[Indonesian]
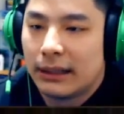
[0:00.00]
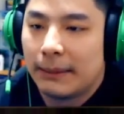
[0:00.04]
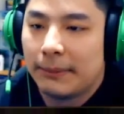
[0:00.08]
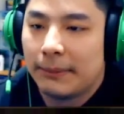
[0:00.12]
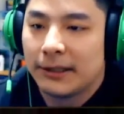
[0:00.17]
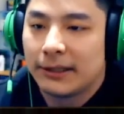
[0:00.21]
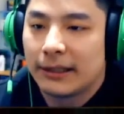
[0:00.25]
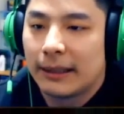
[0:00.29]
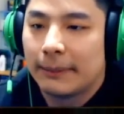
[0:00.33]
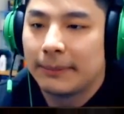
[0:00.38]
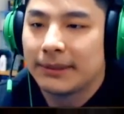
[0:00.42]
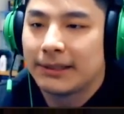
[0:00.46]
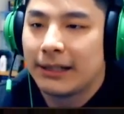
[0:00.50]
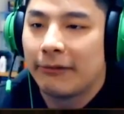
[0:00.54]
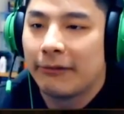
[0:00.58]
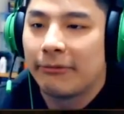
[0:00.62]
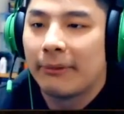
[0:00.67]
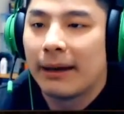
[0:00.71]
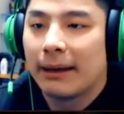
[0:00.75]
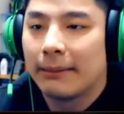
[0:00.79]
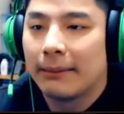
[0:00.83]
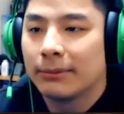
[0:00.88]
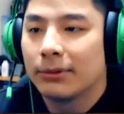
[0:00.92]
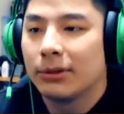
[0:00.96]
Abis, abis live
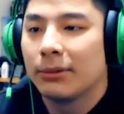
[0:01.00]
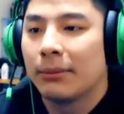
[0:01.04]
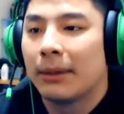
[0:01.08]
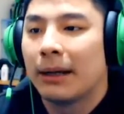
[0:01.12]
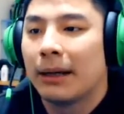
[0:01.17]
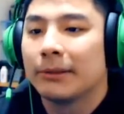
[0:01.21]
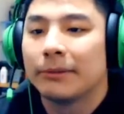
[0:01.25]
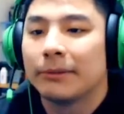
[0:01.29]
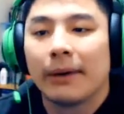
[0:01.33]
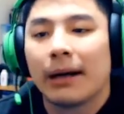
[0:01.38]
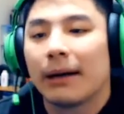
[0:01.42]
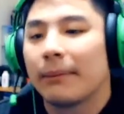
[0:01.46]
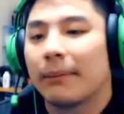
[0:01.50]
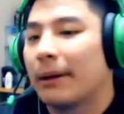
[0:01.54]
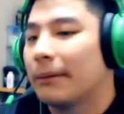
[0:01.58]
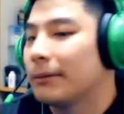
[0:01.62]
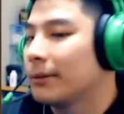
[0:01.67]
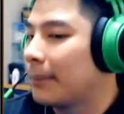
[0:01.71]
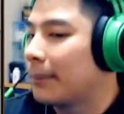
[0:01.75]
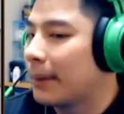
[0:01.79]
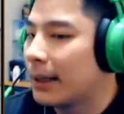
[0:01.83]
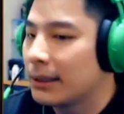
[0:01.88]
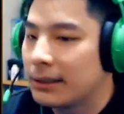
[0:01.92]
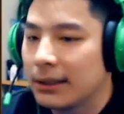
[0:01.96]
malam tuh, abis makan malam
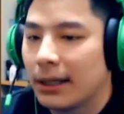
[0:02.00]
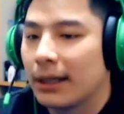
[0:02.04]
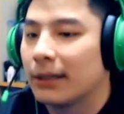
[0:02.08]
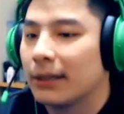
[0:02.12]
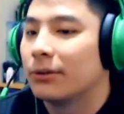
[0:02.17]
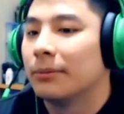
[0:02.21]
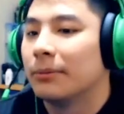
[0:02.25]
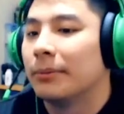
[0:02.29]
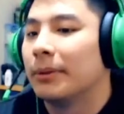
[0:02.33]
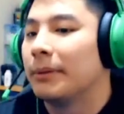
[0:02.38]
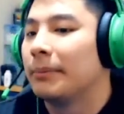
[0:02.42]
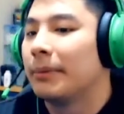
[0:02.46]
tuh pasti ngantuk